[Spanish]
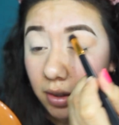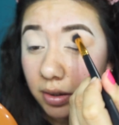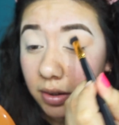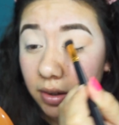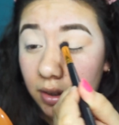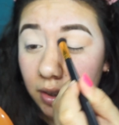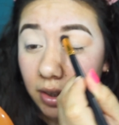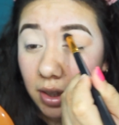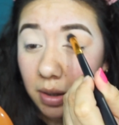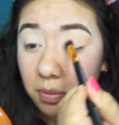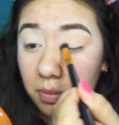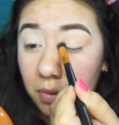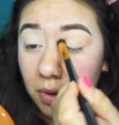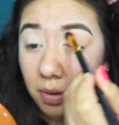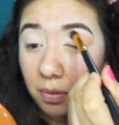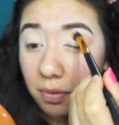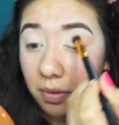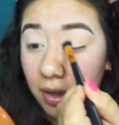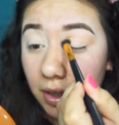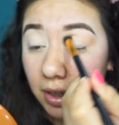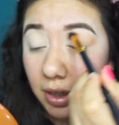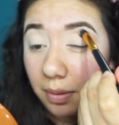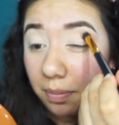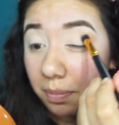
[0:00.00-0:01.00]
Tiene muy
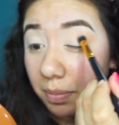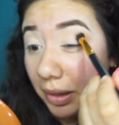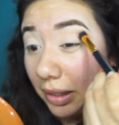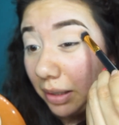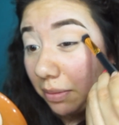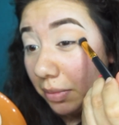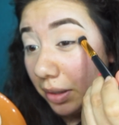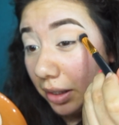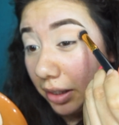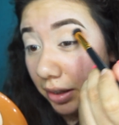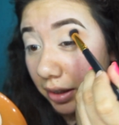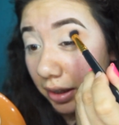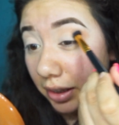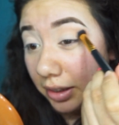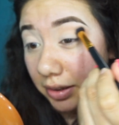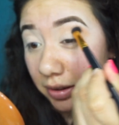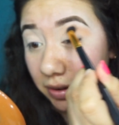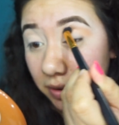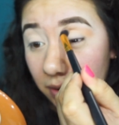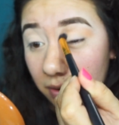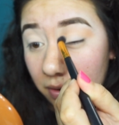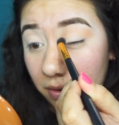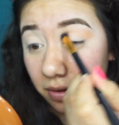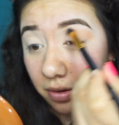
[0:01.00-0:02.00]
buena
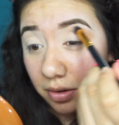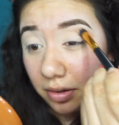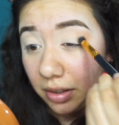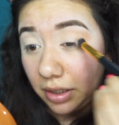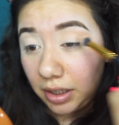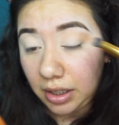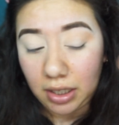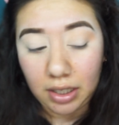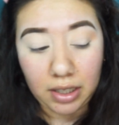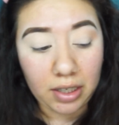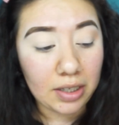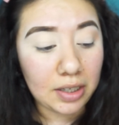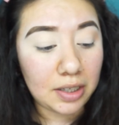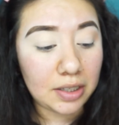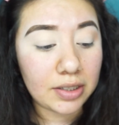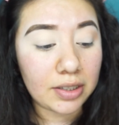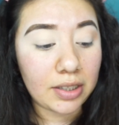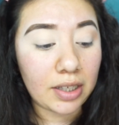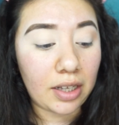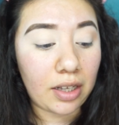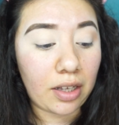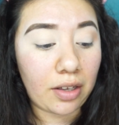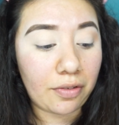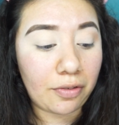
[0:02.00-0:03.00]
pigmentación y
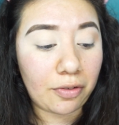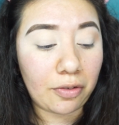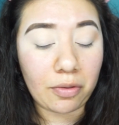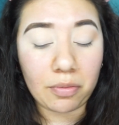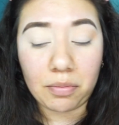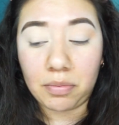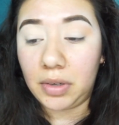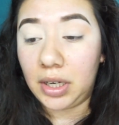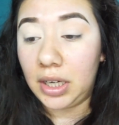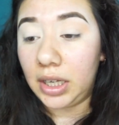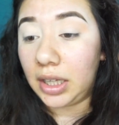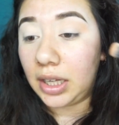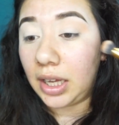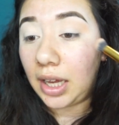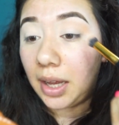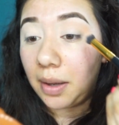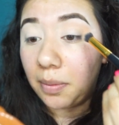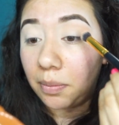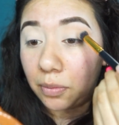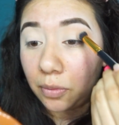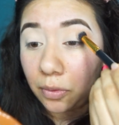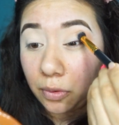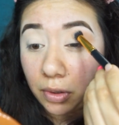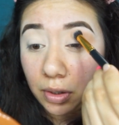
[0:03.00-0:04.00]
se difumina
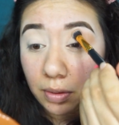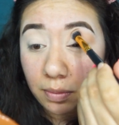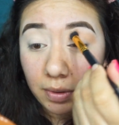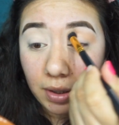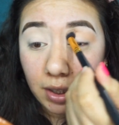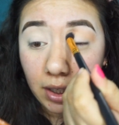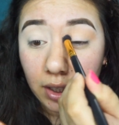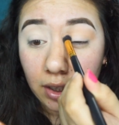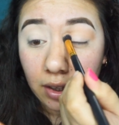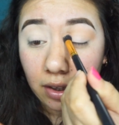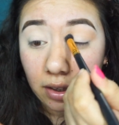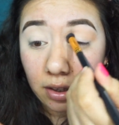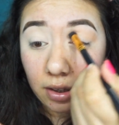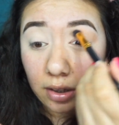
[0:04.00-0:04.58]
muy bien.